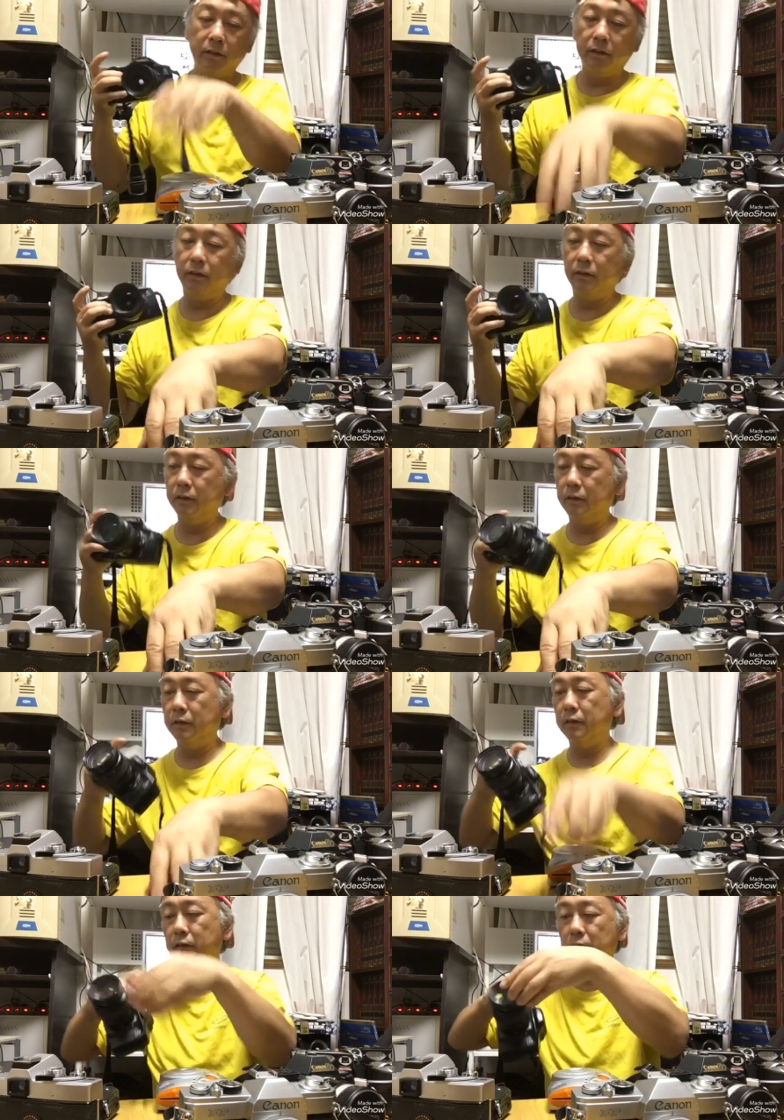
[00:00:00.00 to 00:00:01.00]

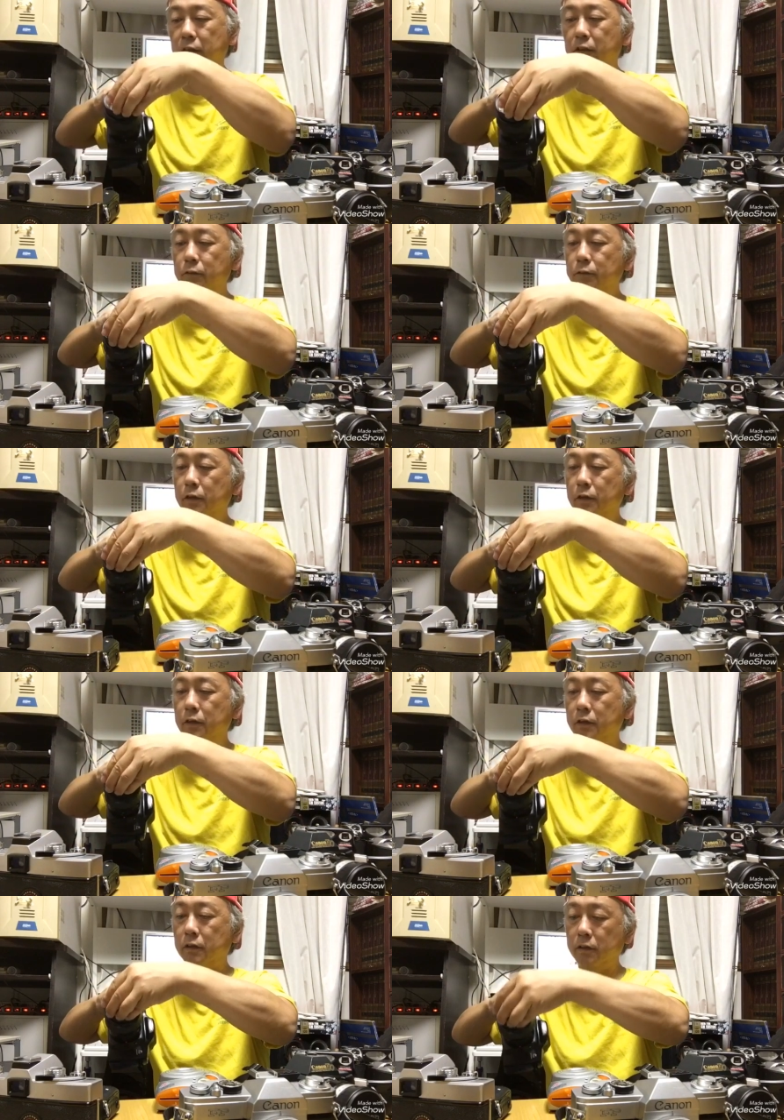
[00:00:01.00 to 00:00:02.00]

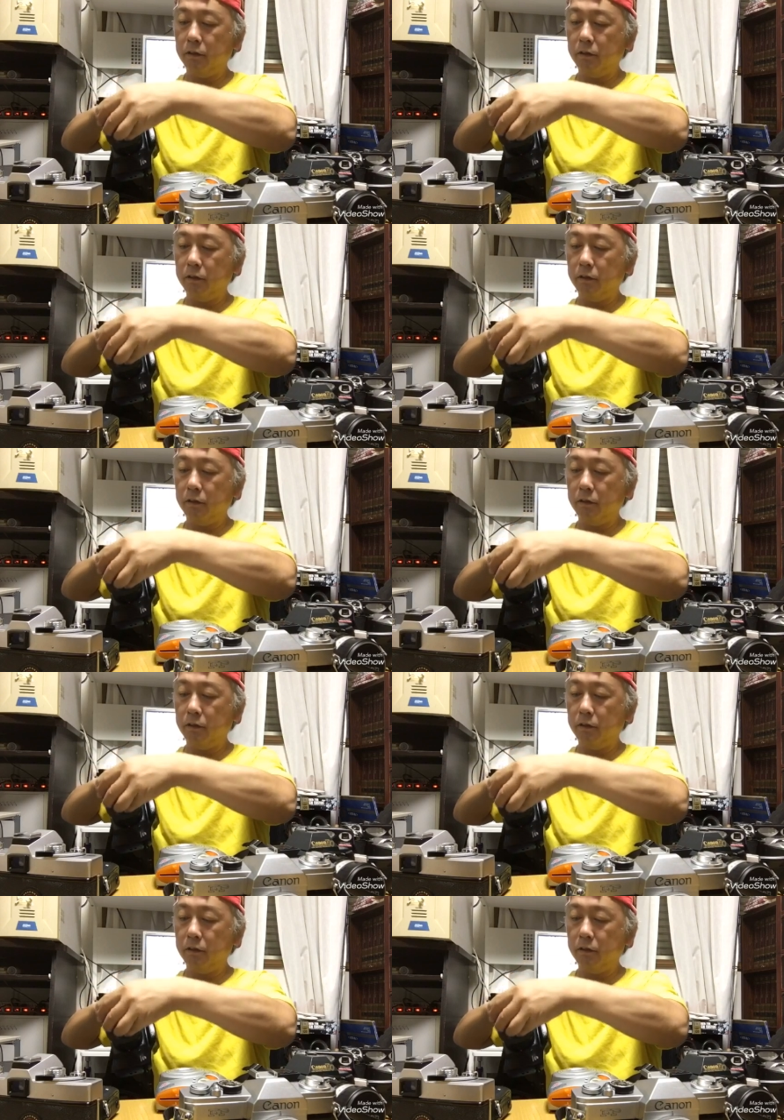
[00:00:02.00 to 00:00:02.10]
えー、ァ